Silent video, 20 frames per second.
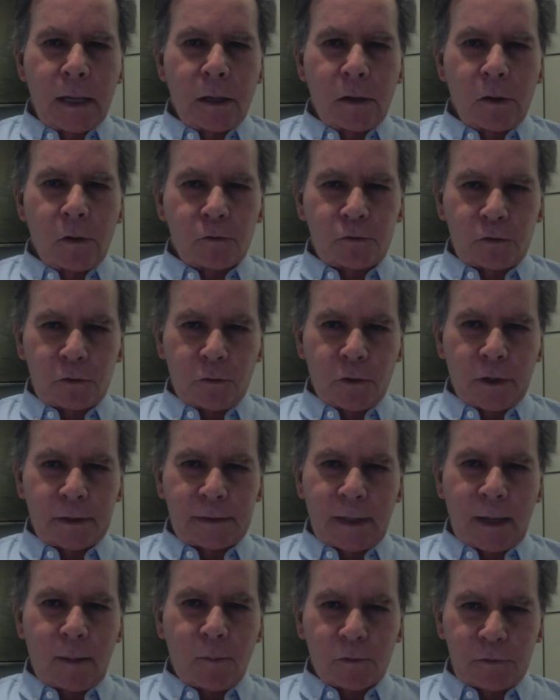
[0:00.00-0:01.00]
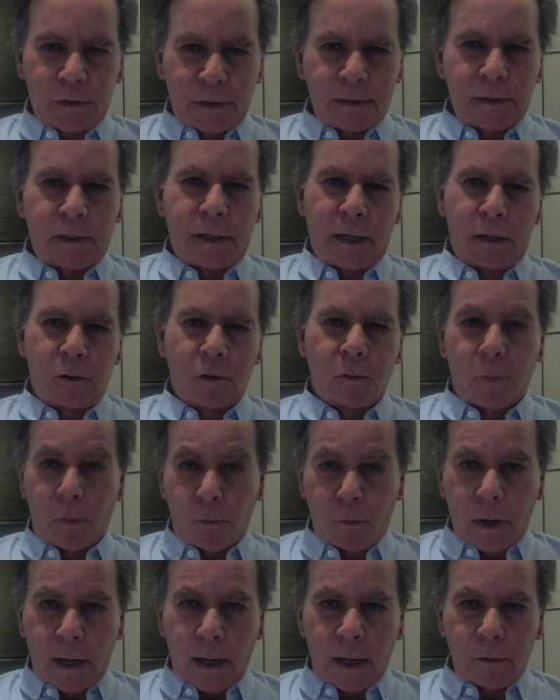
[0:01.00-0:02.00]
nosotros estábamos exigiendo, por
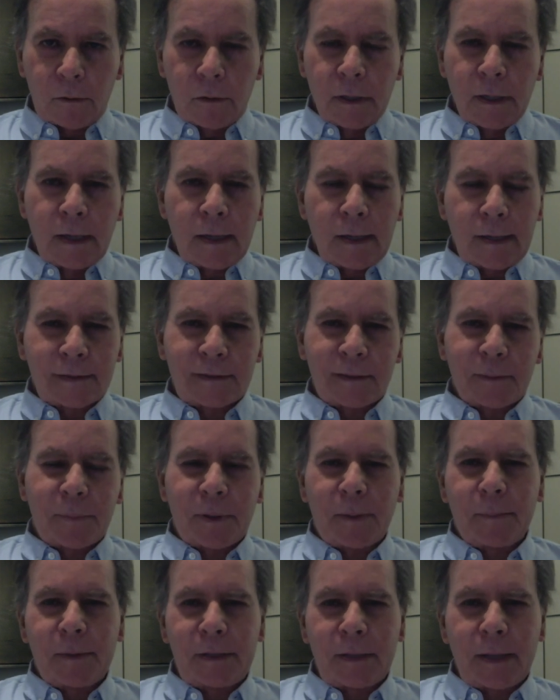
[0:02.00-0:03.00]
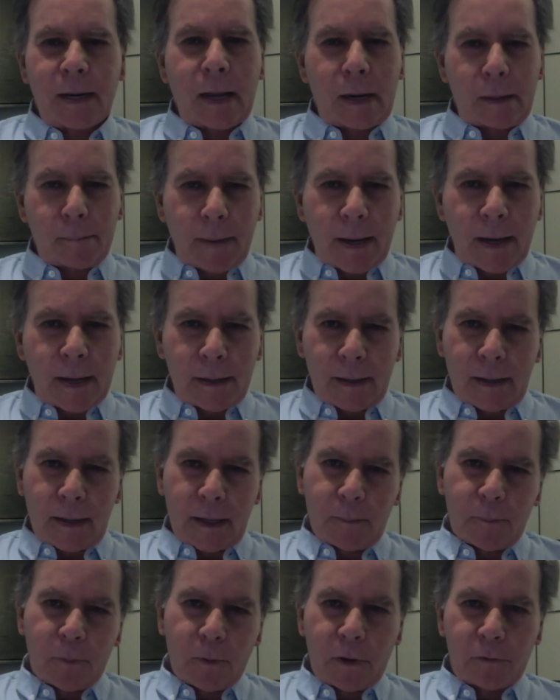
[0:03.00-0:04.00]
un lado, que se permitiera armar a
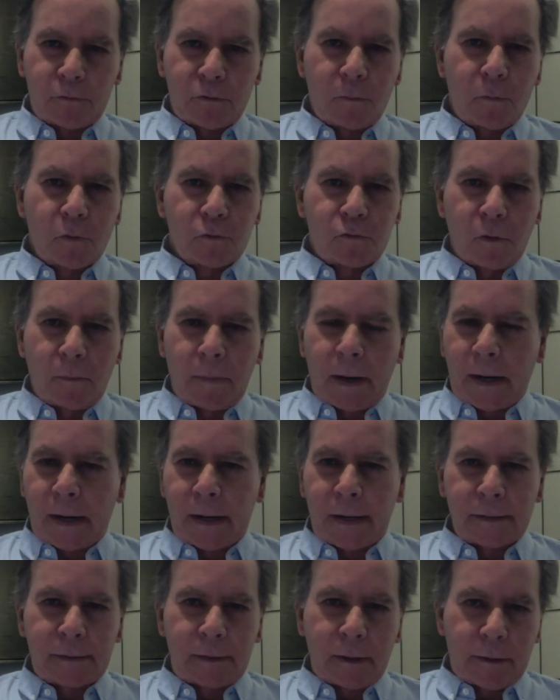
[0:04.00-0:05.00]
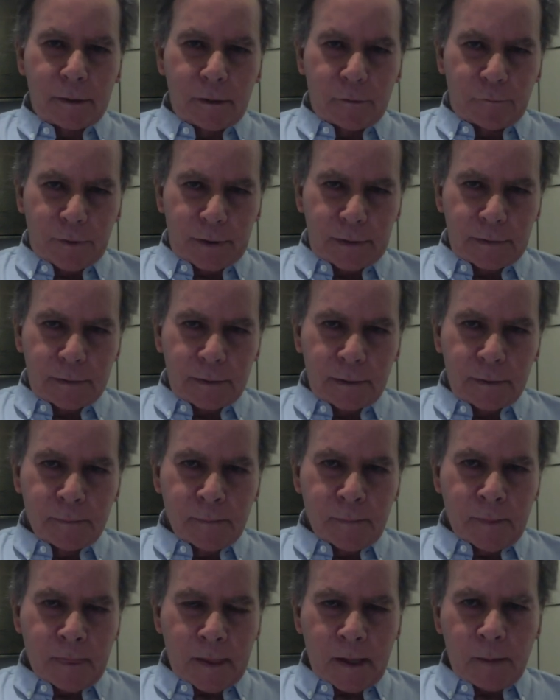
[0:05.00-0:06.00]
la población musulmana que estaba en defensa,
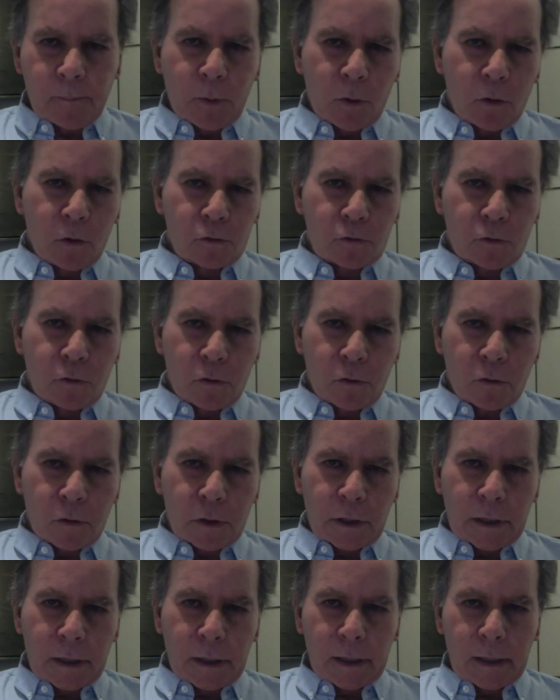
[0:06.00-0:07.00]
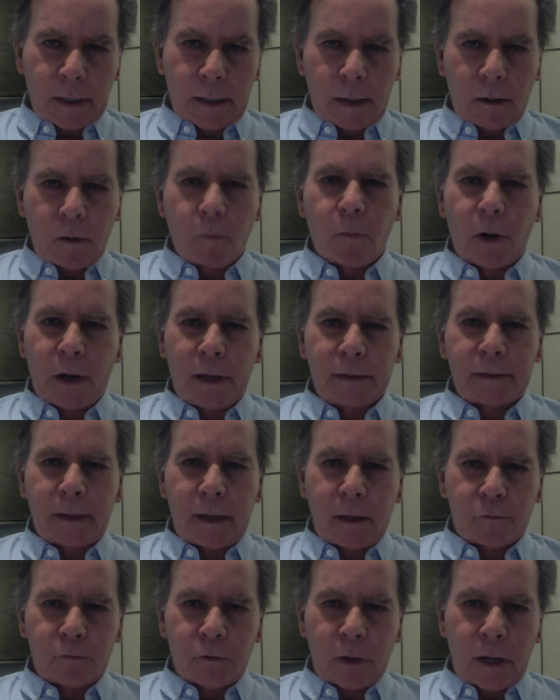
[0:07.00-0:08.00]
y por otro, que la comunidad
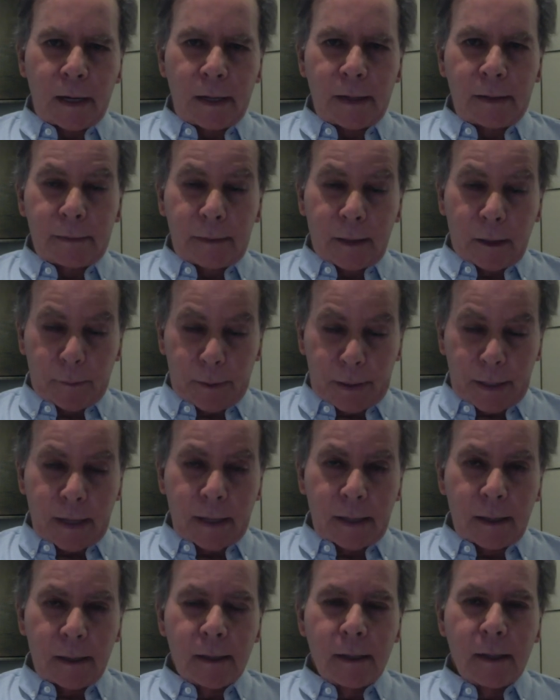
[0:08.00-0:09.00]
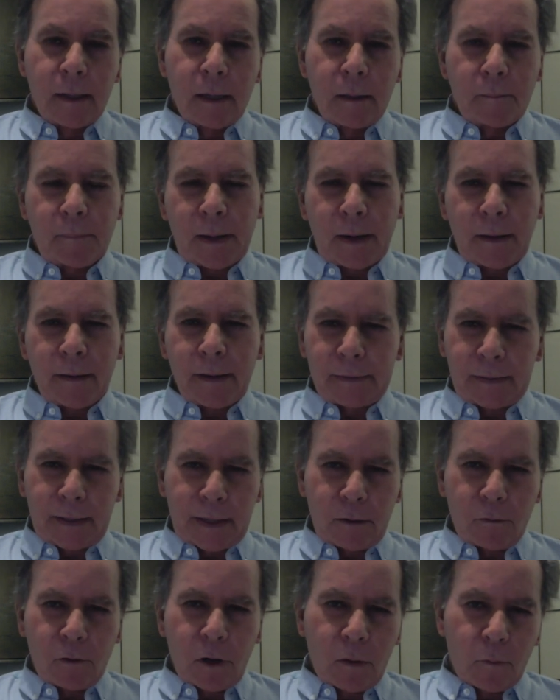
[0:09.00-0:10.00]
internacional interviniera para
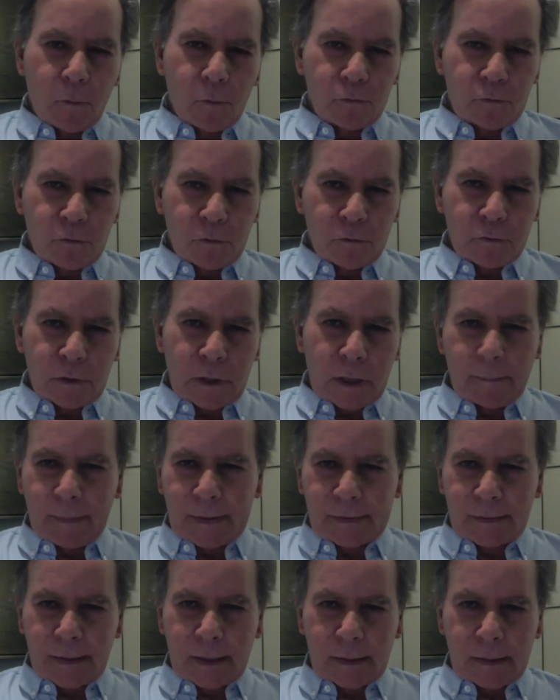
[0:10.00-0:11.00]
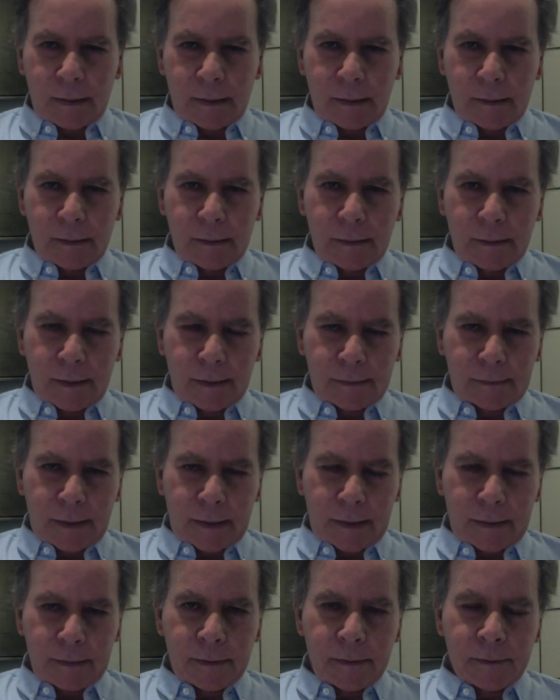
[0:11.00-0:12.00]
detener los abusos y la masacre de
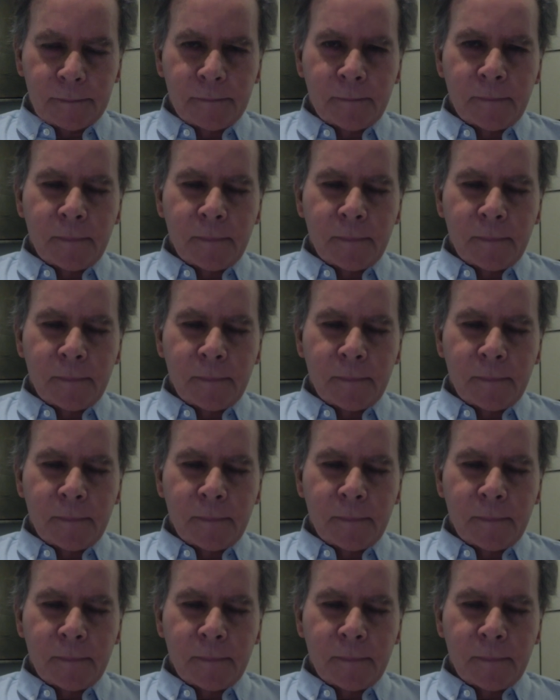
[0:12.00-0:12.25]
esta gente.